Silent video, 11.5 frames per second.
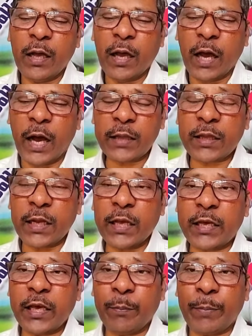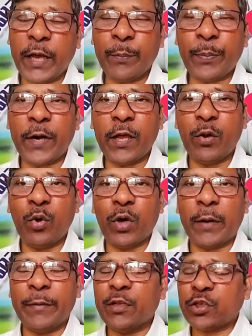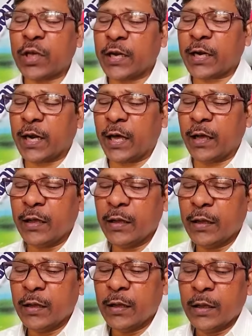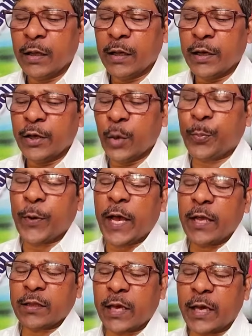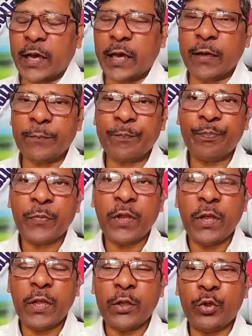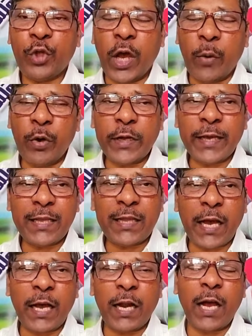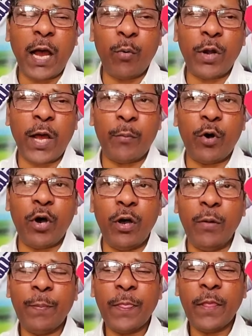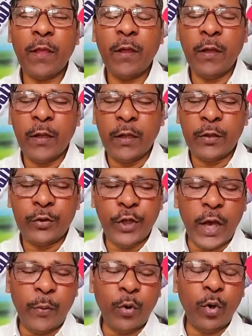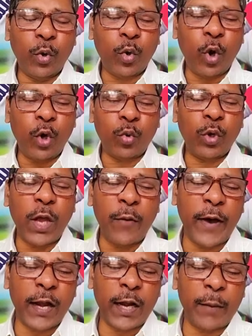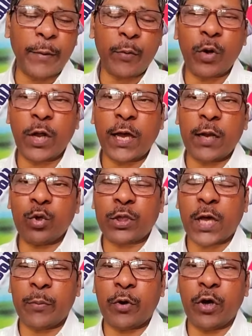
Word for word: అతనికి భయపడను గమనించారు ఇక్కడ ఎప్పుడైతే దేవునికి దగ్గరగా ఉన్నామో దేవుడు కోరుకునే వారుగా మనం ఉండగలుగుతామో